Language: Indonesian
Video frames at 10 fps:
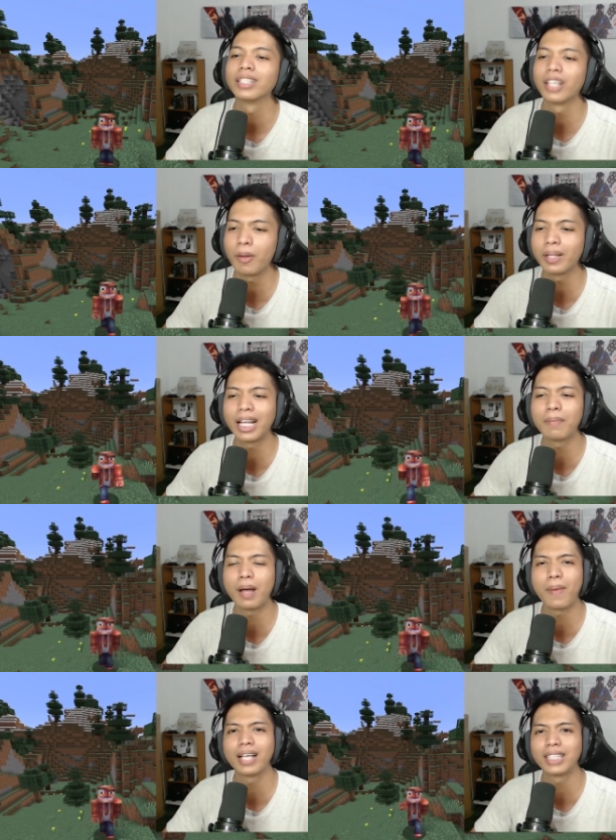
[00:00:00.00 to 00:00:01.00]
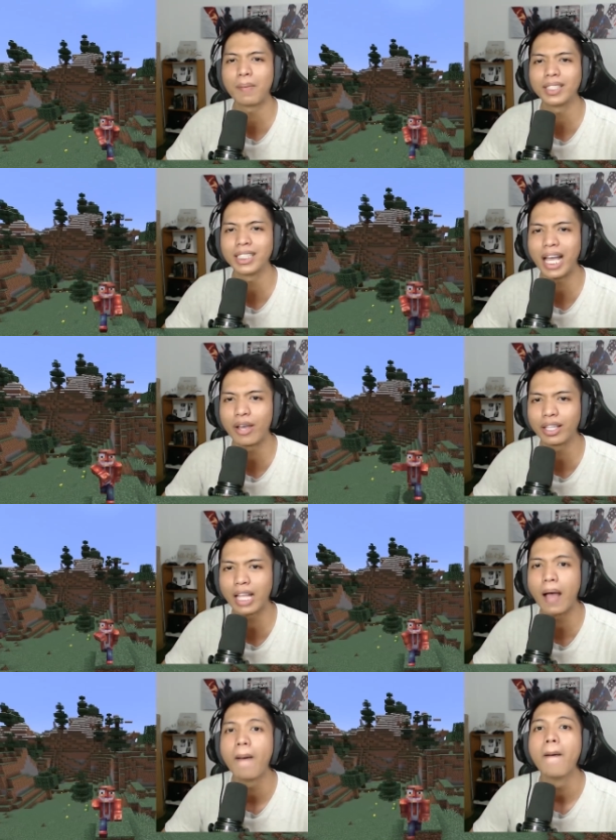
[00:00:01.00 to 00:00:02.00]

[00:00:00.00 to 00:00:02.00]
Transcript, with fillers: So, people tanpa bahasa basi lagi, ayo kita